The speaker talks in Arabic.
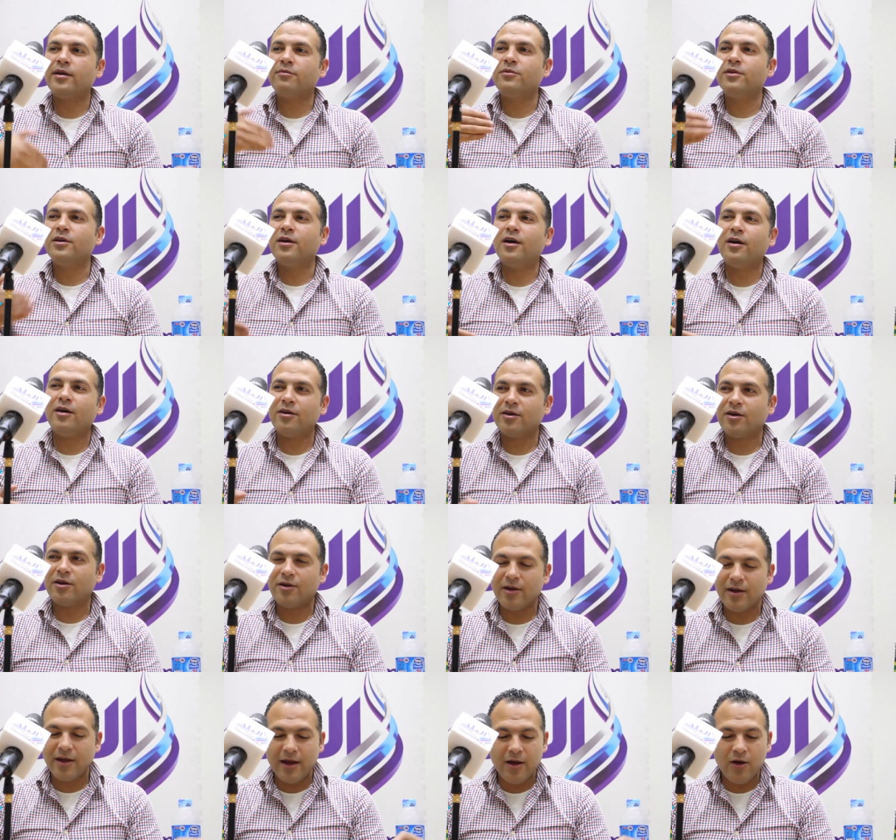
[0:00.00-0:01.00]

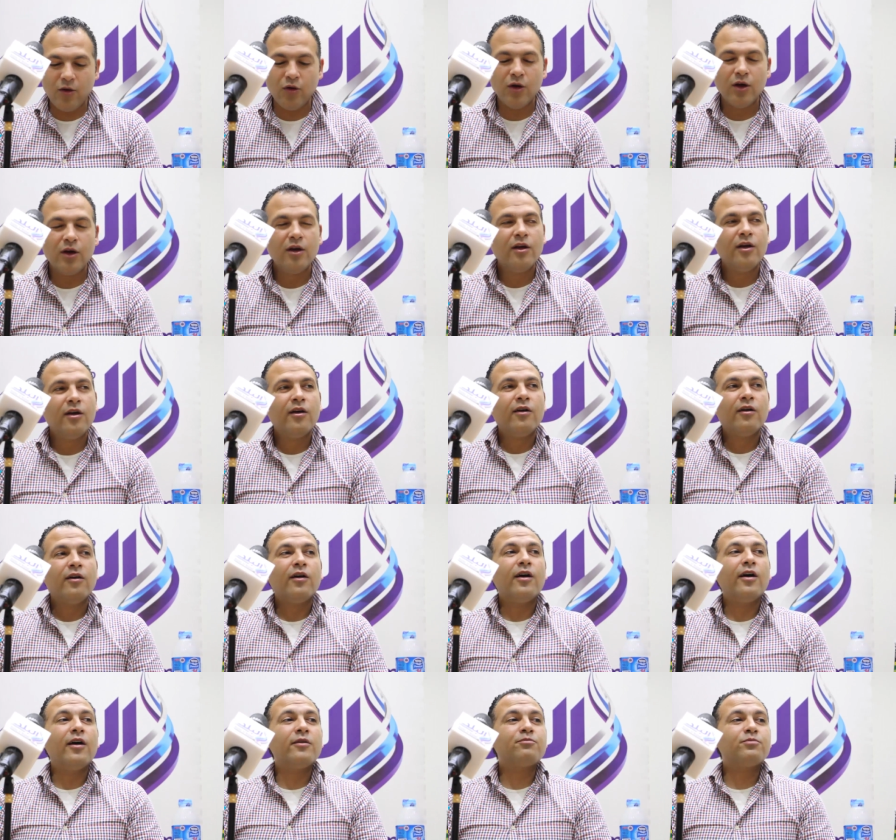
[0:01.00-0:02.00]
وابنائها اهو
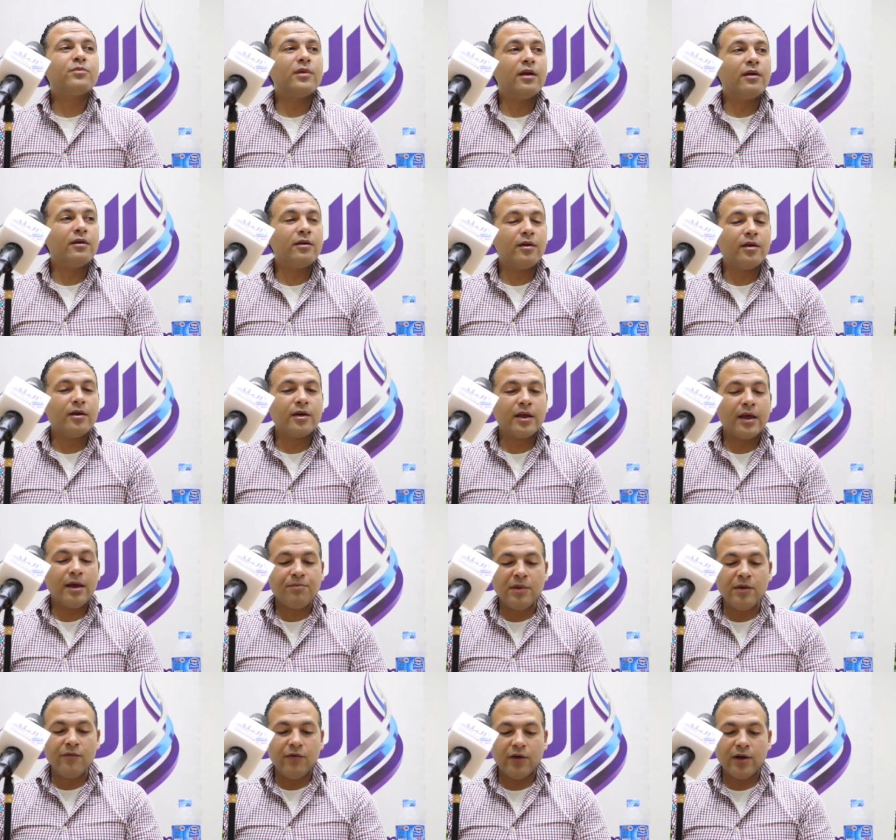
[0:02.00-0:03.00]
آه،
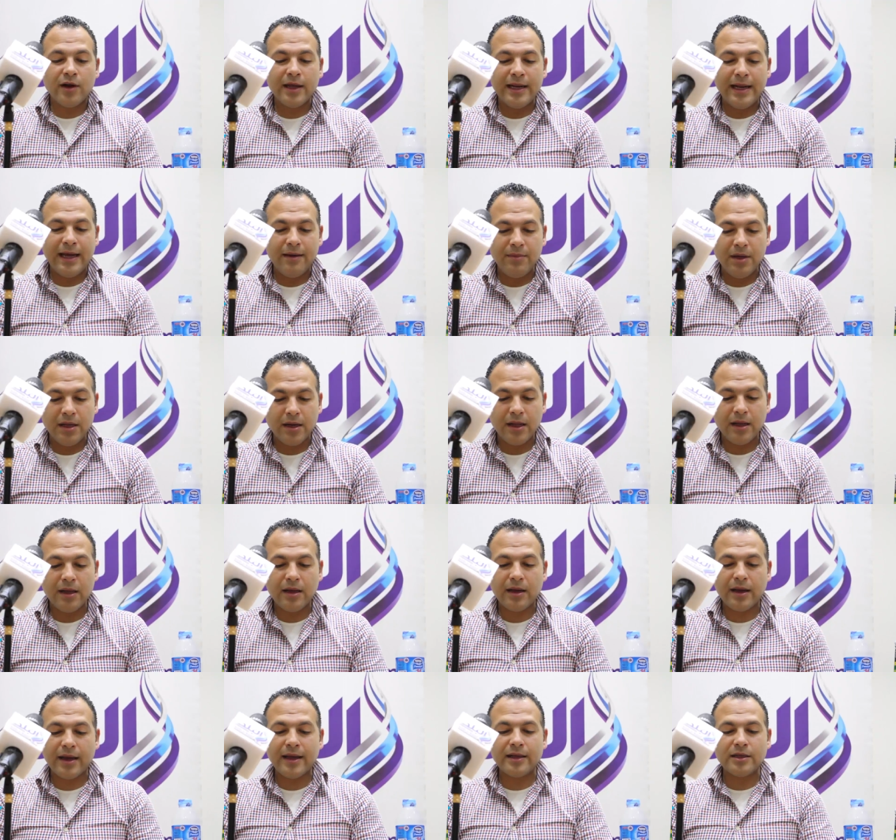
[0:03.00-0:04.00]
كابتن فراج العماري
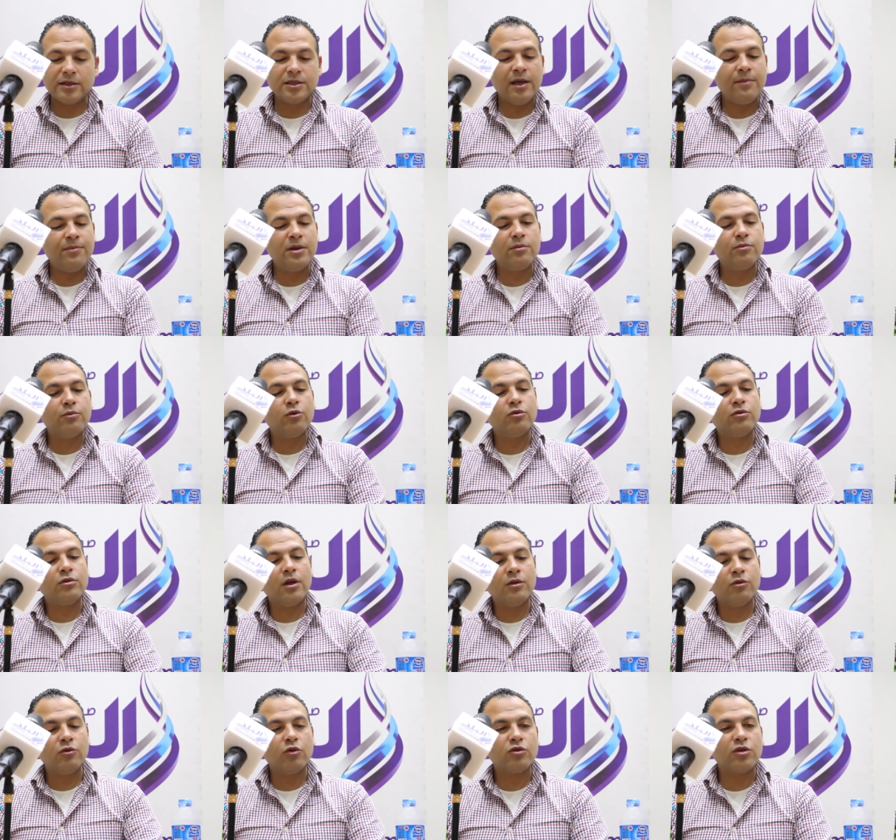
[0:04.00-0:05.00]
ساب
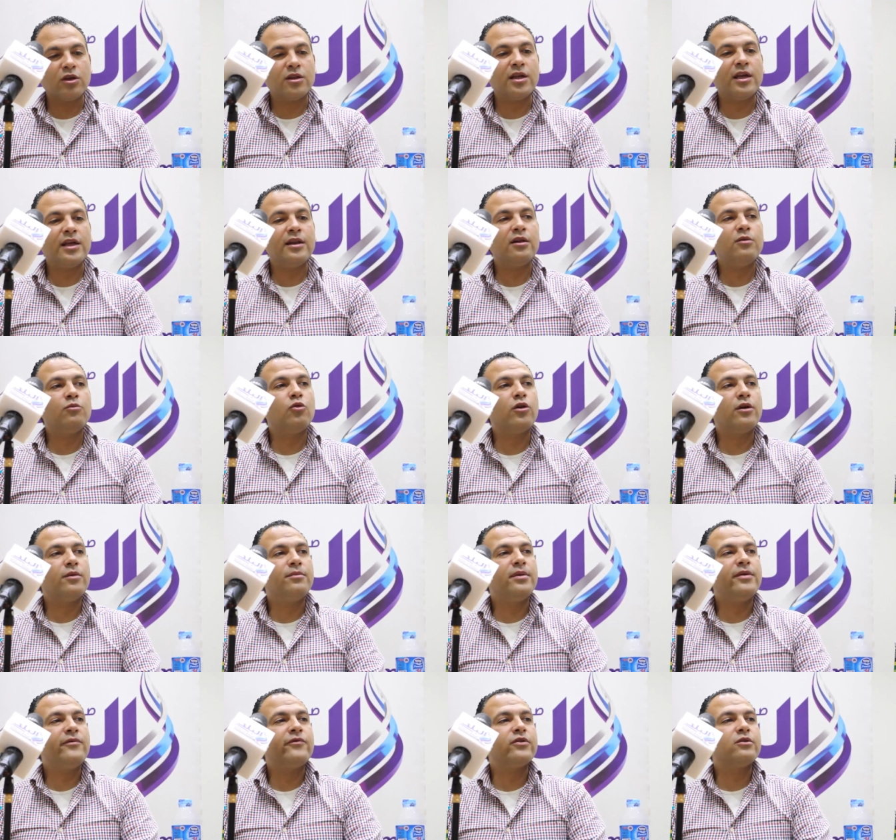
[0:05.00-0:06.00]
النقطتين
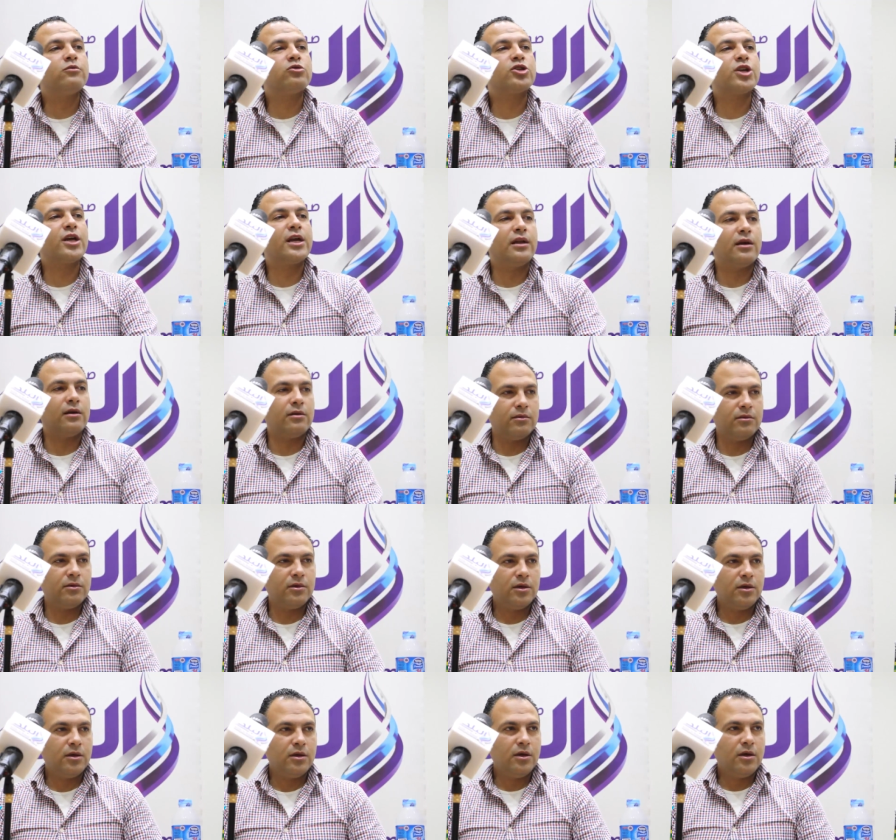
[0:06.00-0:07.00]
المهمين في المشكله
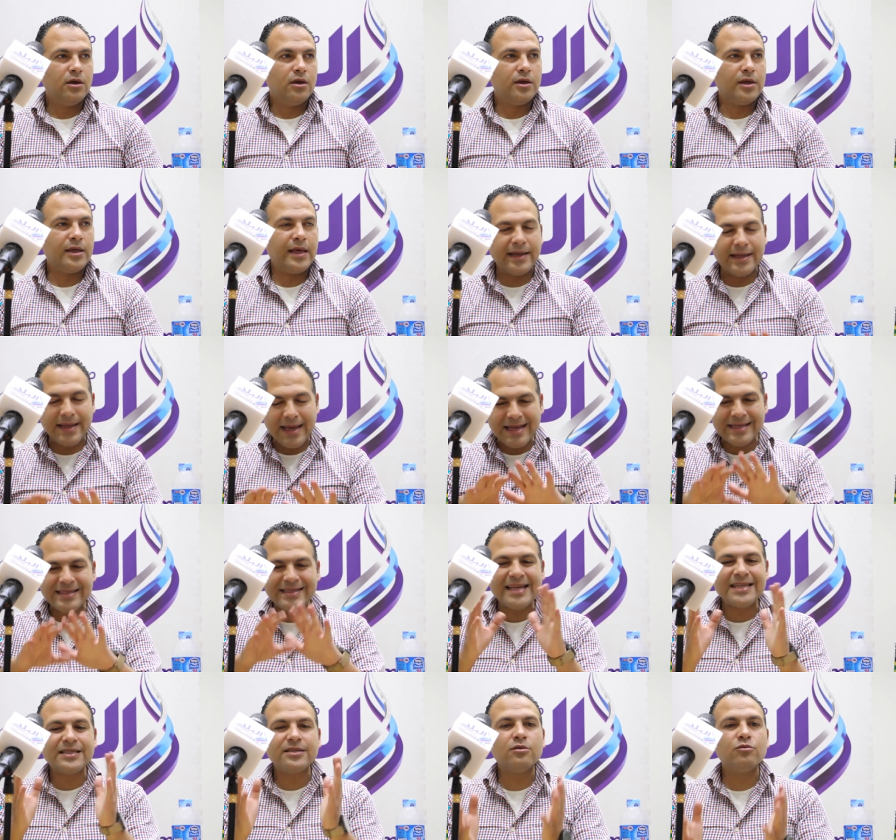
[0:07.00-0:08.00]
يعني
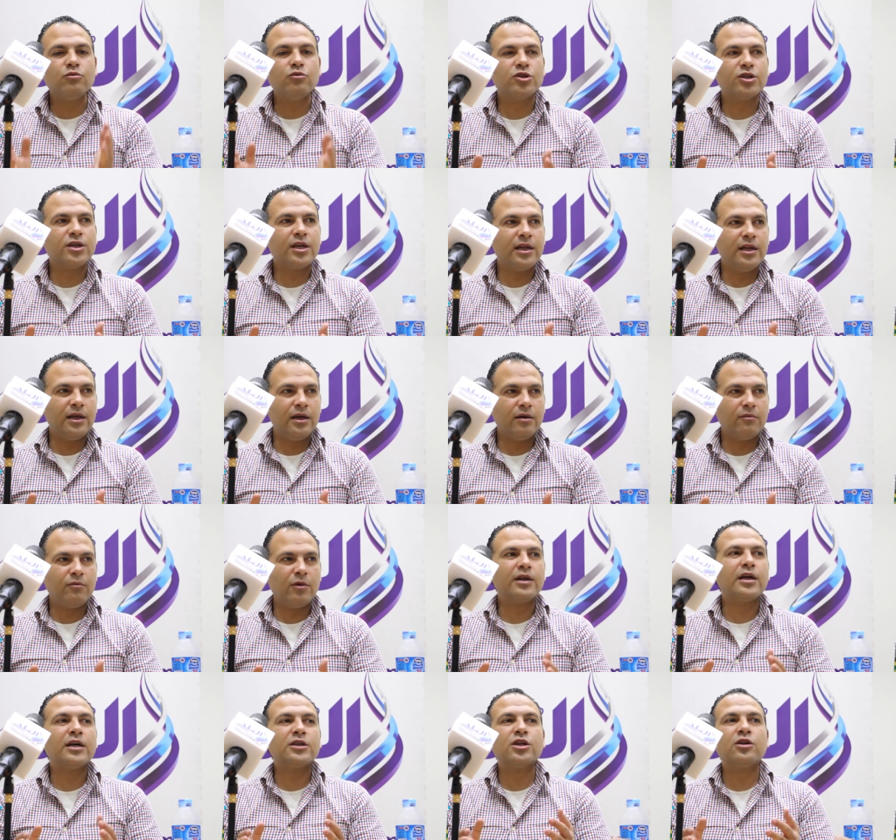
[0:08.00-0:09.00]
اساس المشكله ما
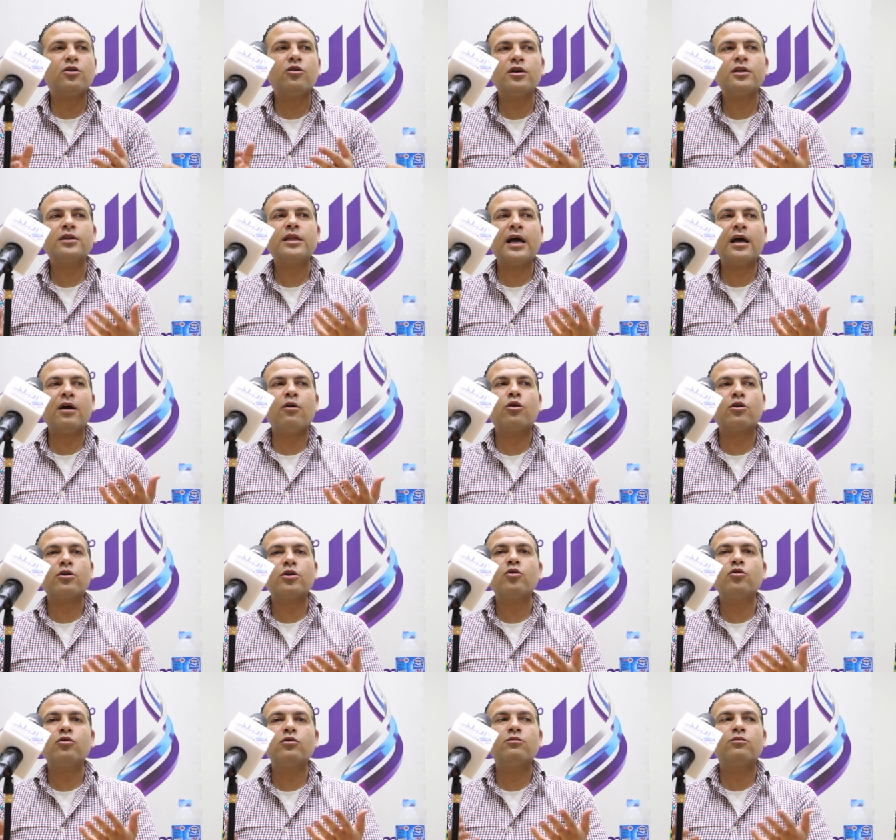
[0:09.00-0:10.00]
انا عشان هو ده
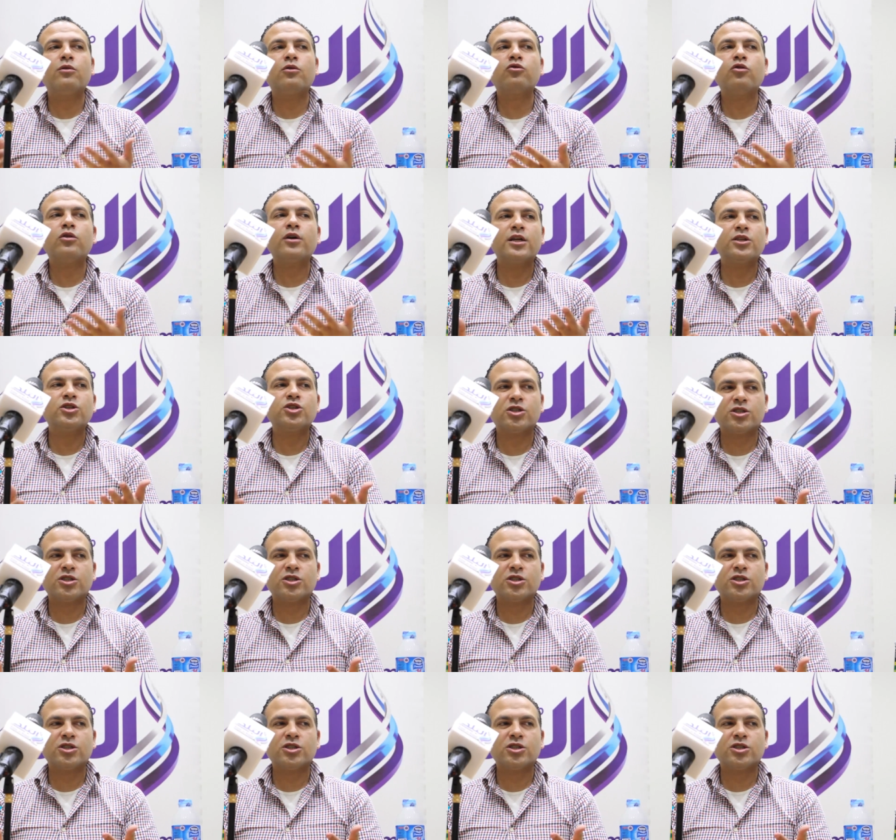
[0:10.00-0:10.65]
اوريكم ان الموضوع كان